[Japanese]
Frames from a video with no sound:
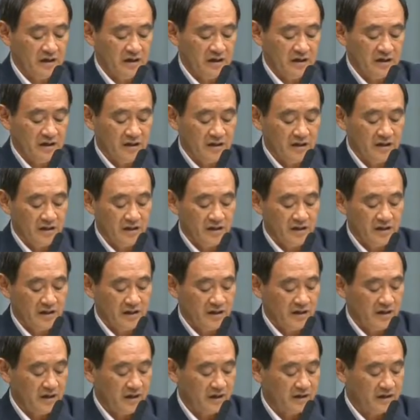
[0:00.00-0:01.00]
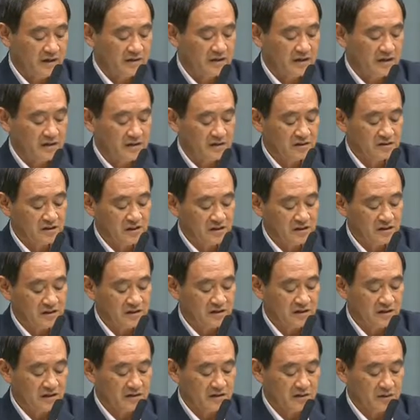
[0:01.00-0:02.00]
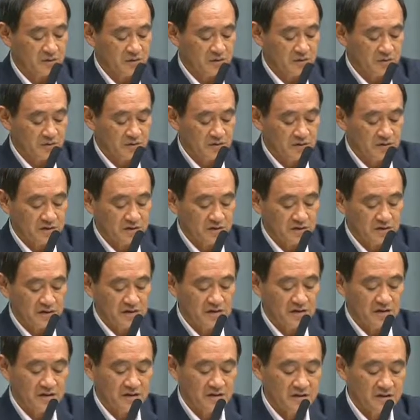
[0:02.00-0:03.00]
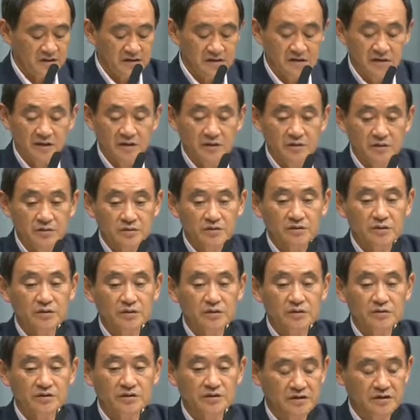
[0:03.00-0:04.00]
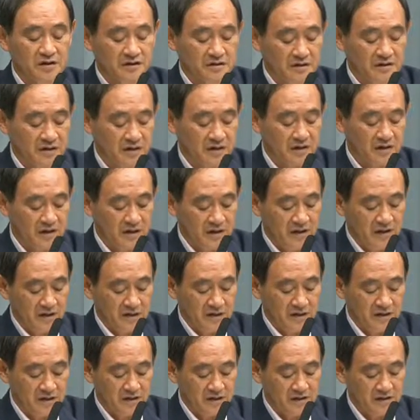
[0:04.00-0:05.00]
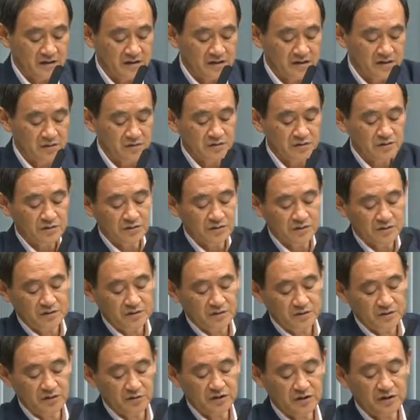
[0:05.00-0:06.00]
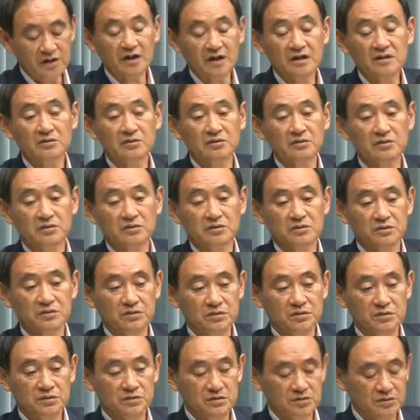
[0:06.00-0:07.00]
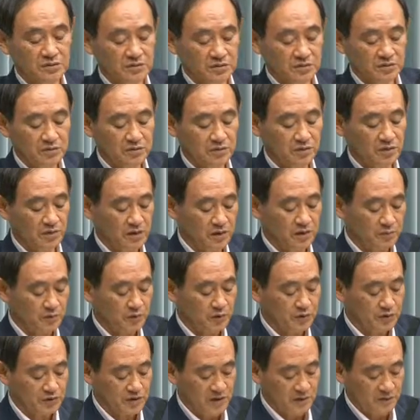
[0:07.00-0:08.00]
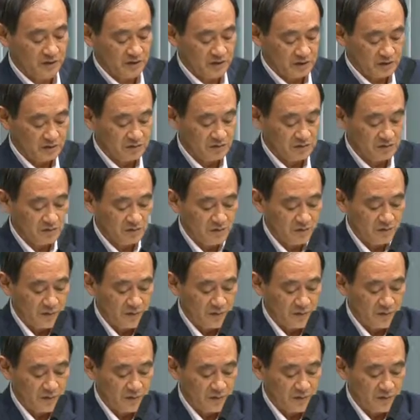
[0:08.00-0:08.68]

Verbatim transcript: えー、新たに制裁対象に指定をすると同時にですね刑事訴追をしたということを発表しています。